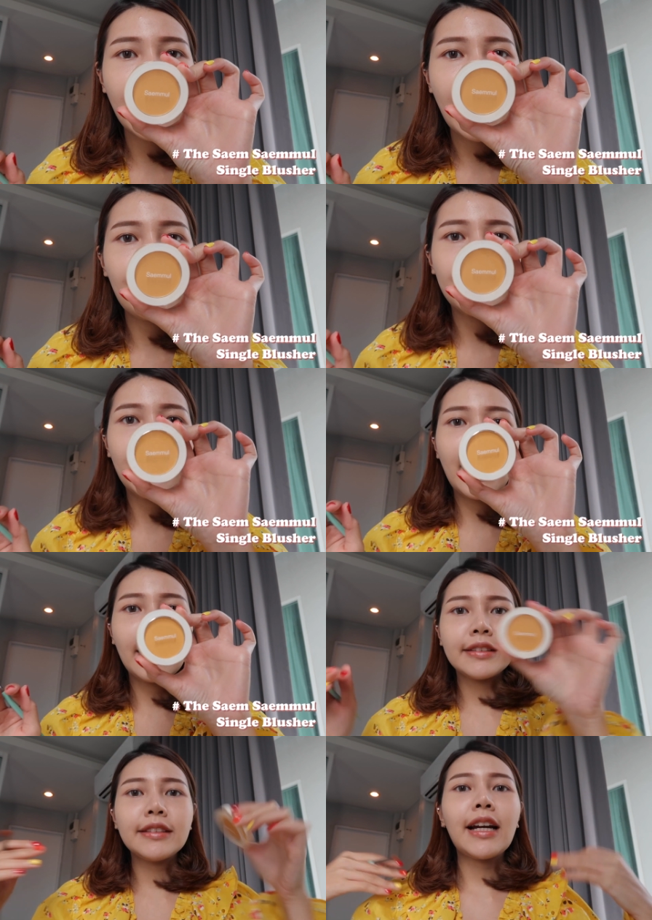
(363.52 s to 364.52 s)
อลามเลยอะ
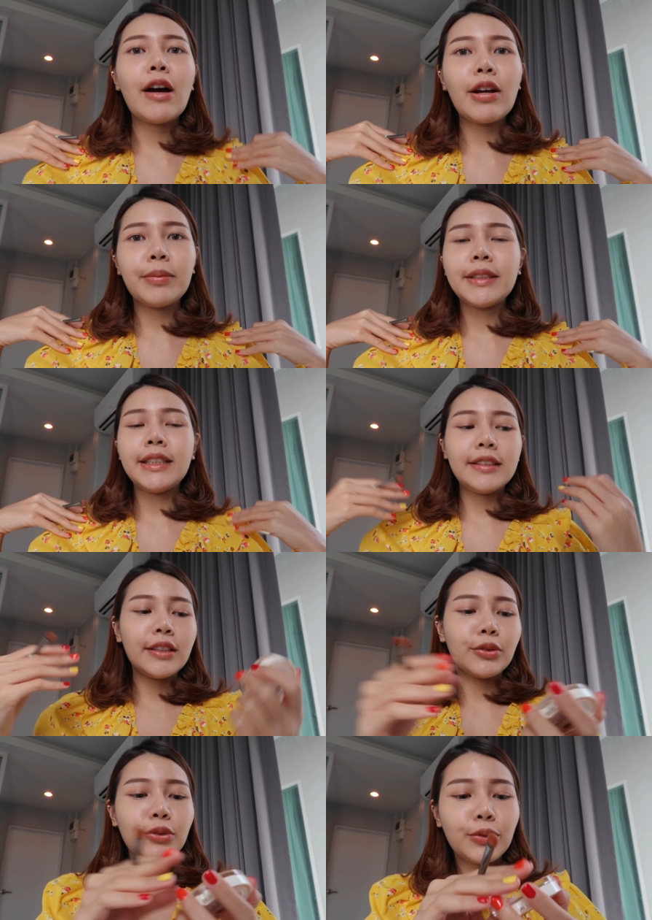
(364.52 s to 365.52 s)
ซึ่งเข้ากับสีเสื้
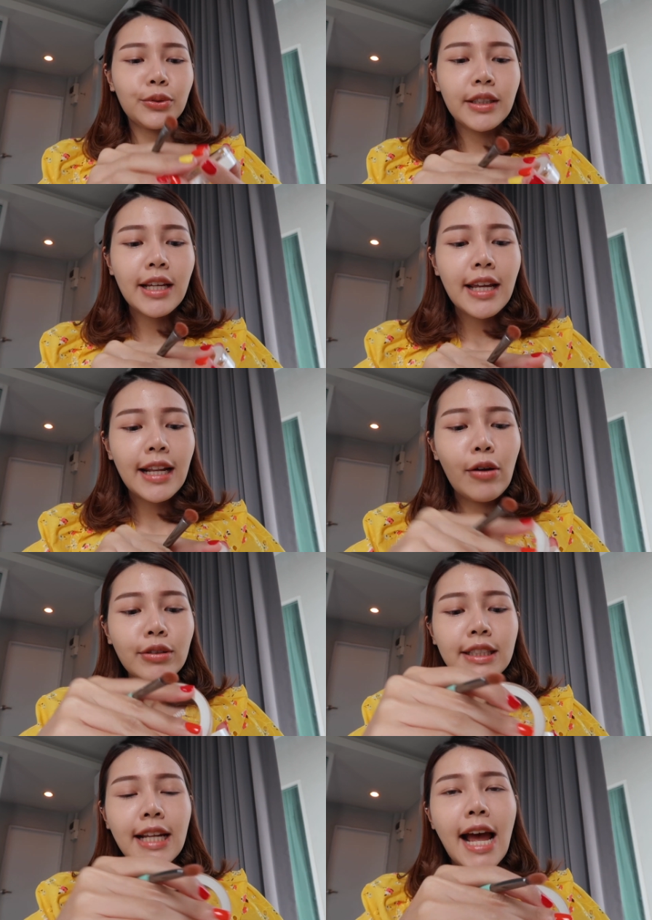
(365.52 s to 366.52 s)
อสุดๆเรา
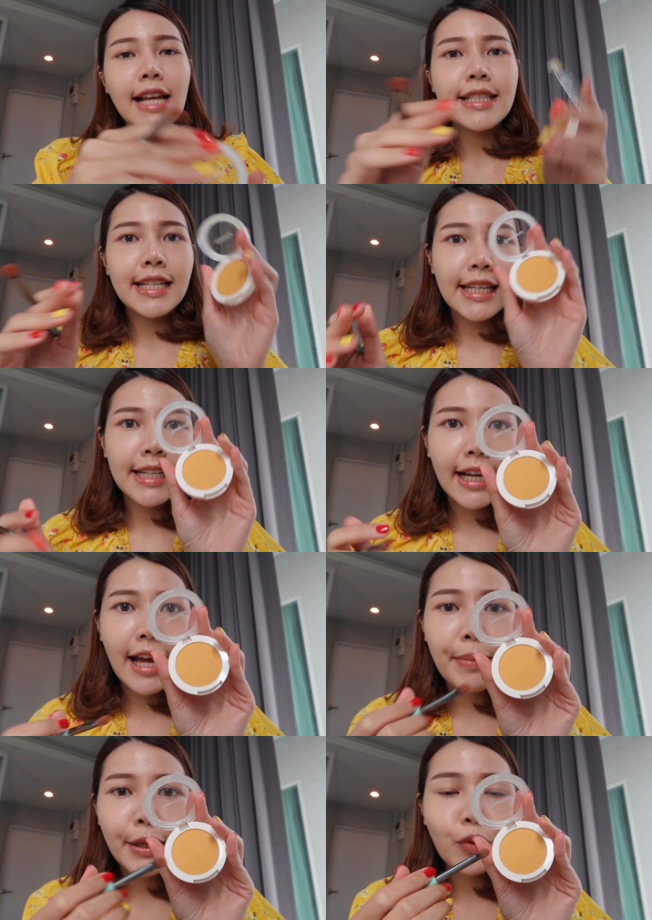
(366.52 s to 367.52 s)
จะทาสีนี้นะ
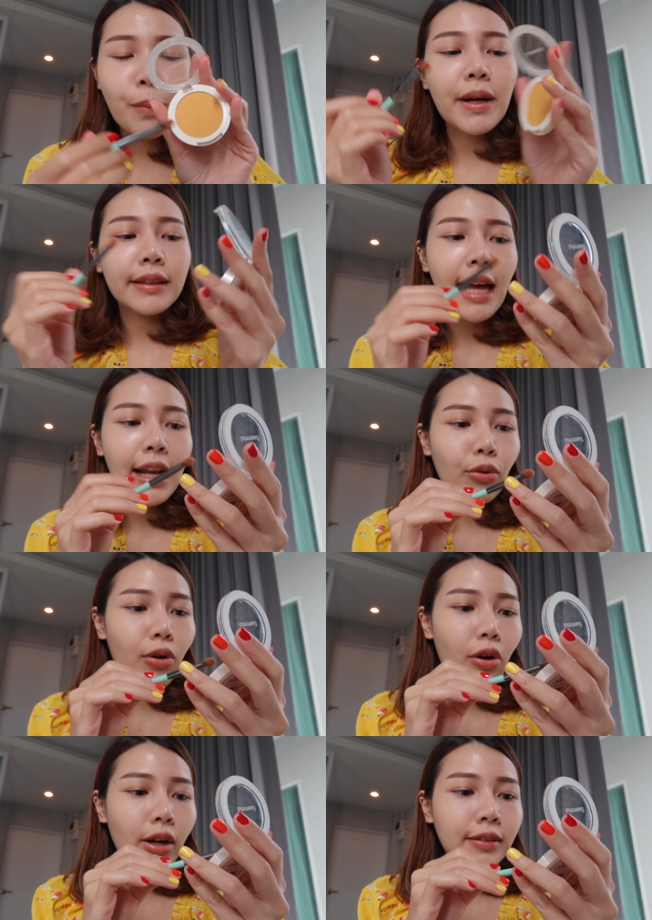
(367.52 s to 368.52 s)
คะไปทั่วขนตาเรา
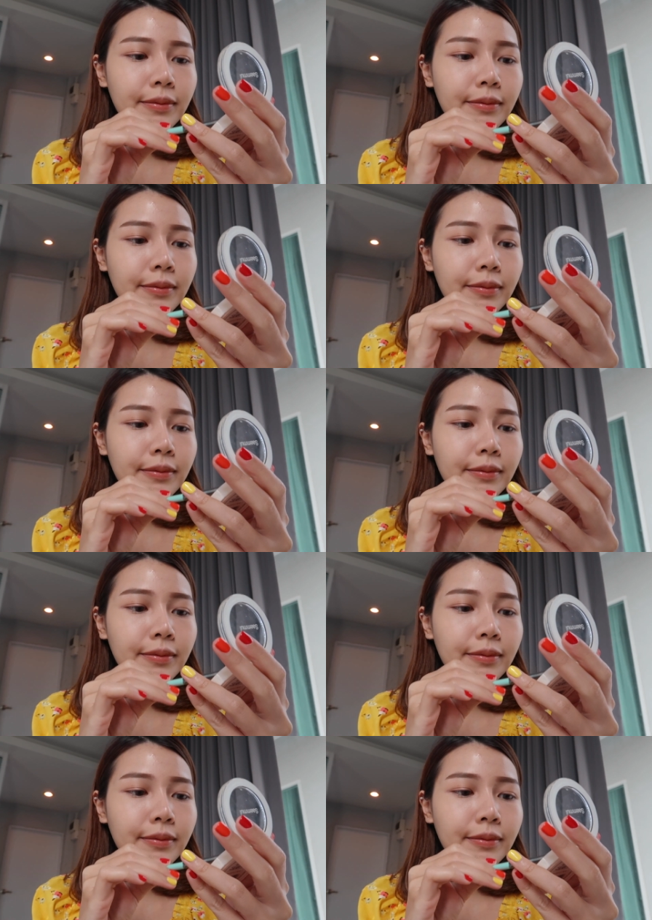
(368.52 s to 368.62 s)
ก่อน